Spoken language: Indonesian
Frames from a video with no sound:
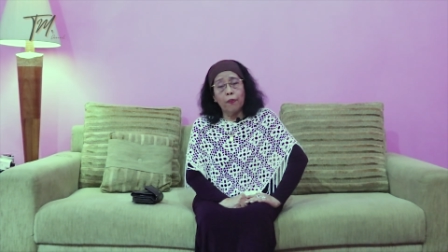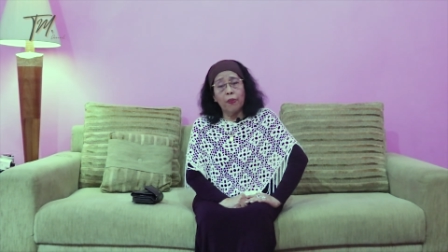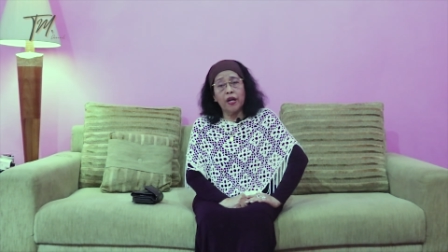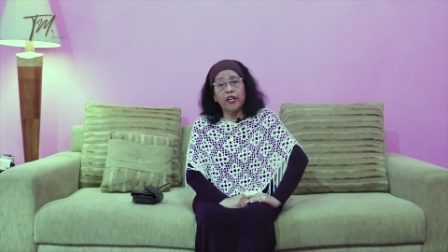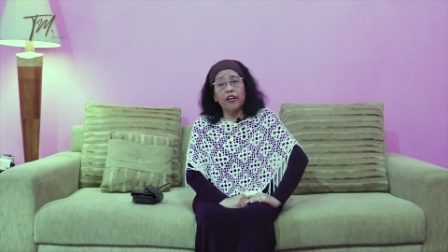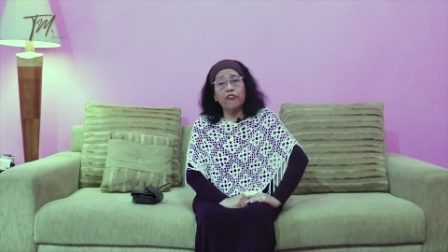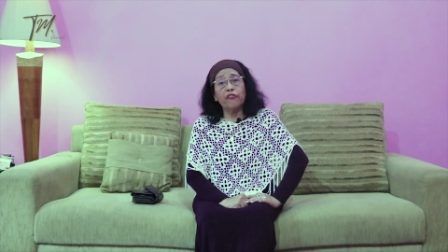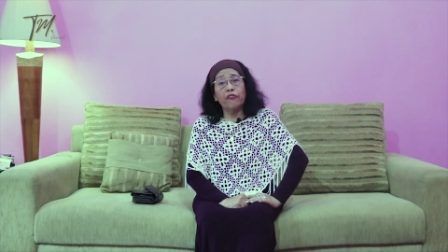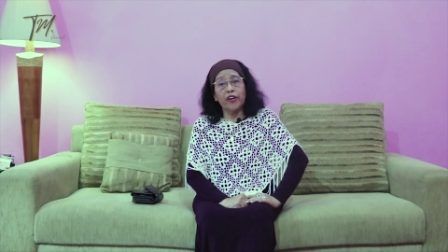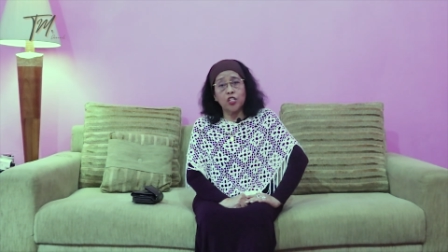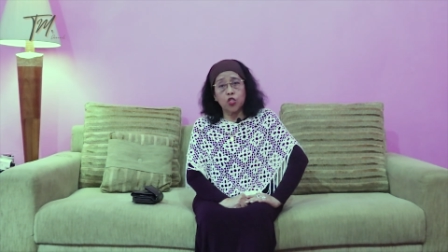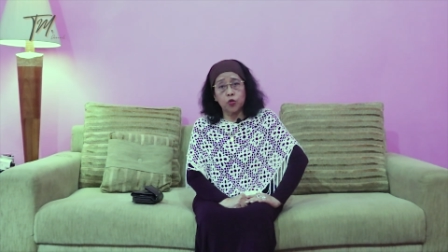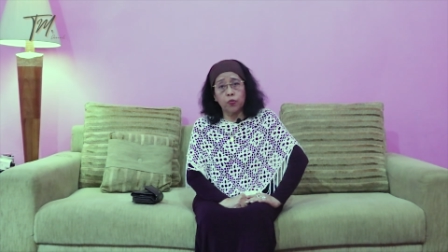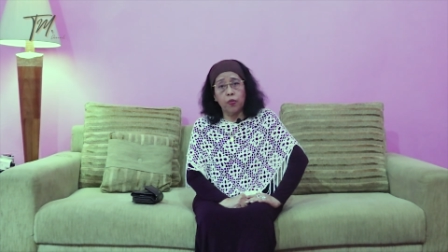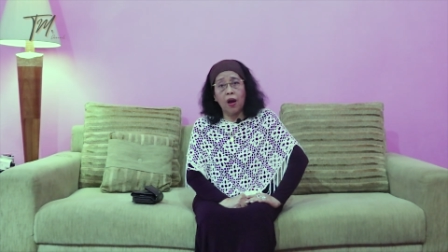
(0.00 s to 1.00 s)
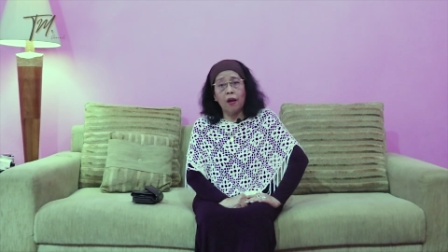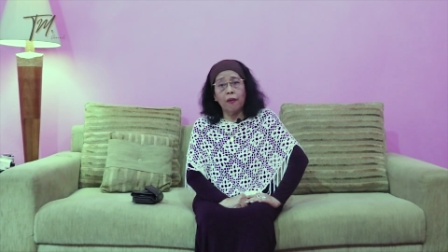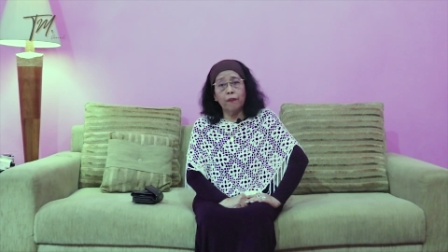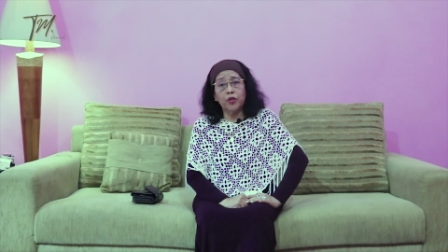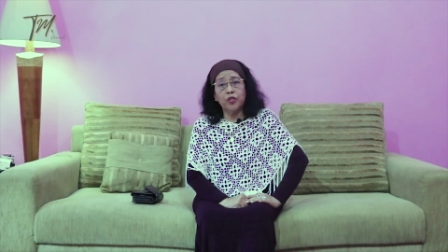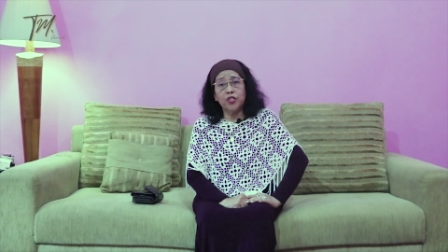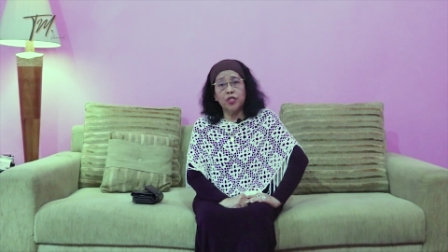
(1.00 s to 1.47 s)
pakai Vespa
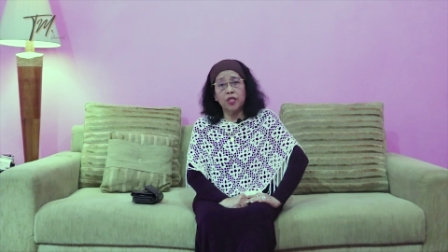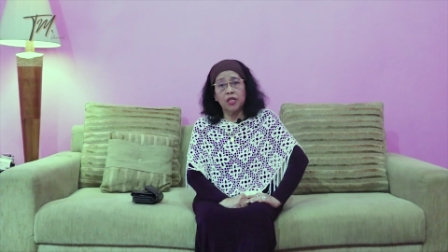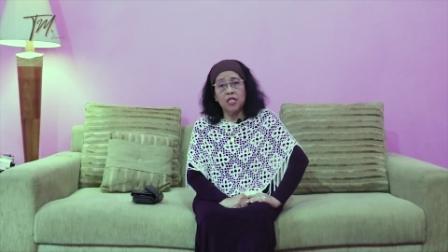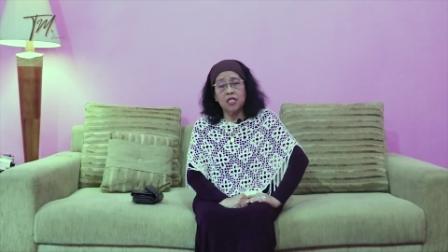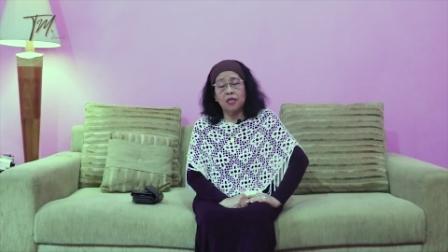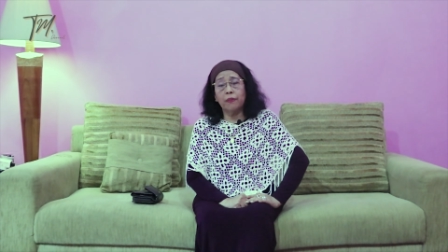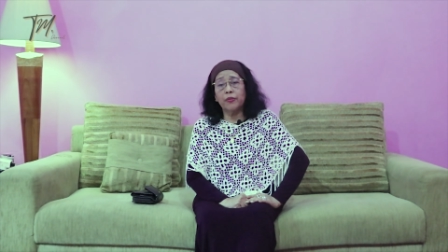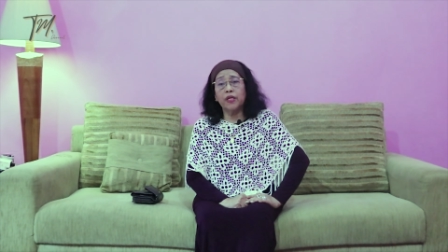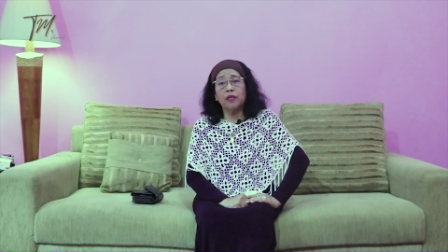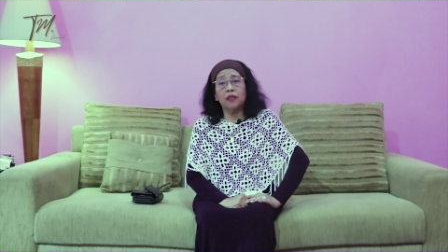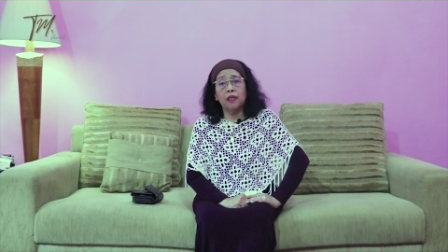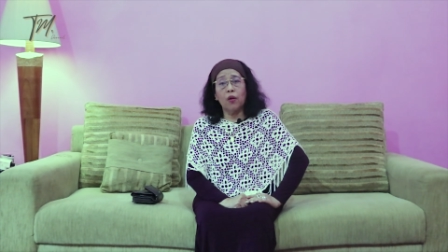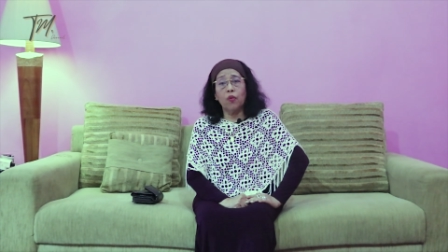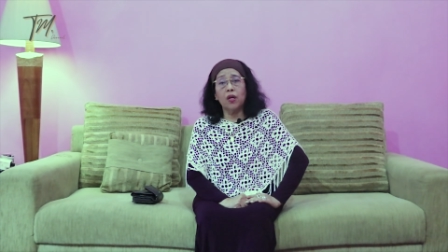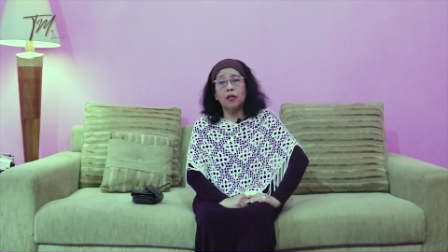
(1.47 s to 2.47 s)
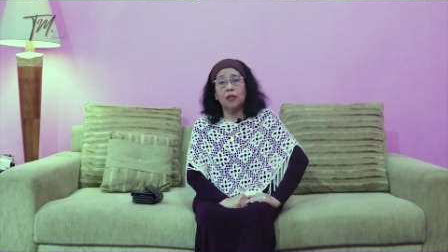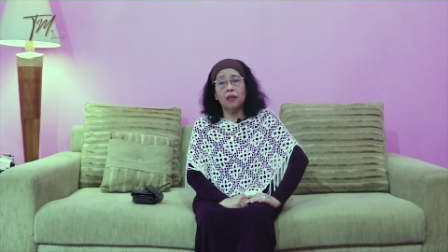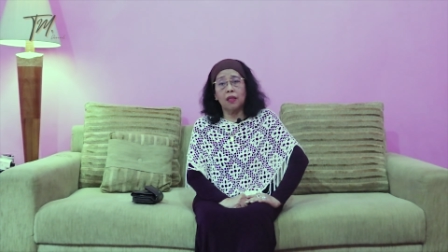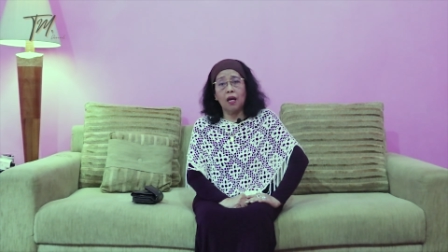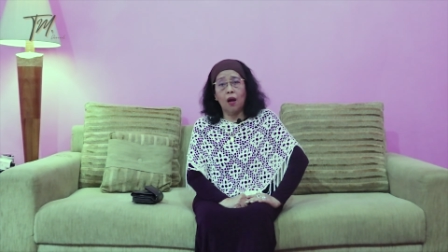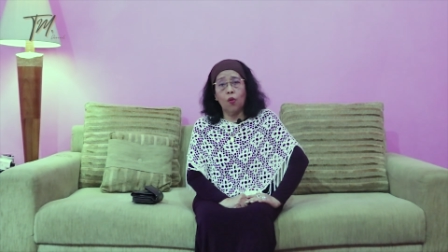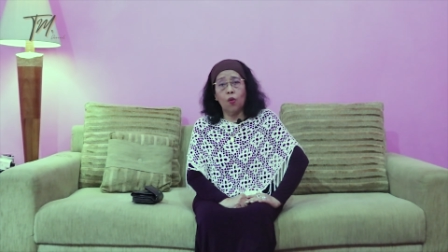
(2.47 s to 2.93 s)
berdiri sambil
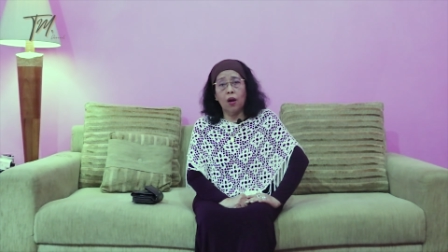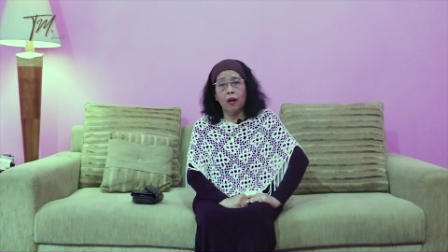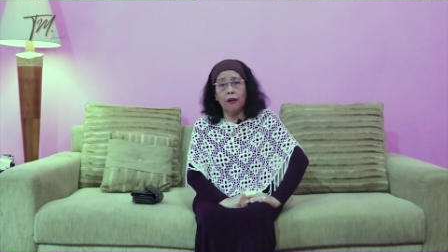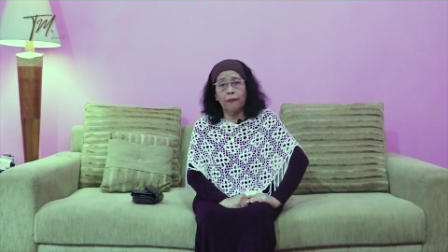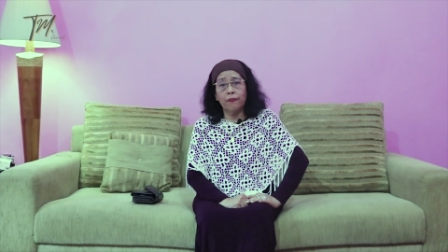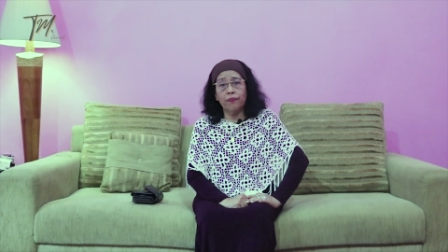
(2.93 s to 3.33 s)
ketawa-ketawa.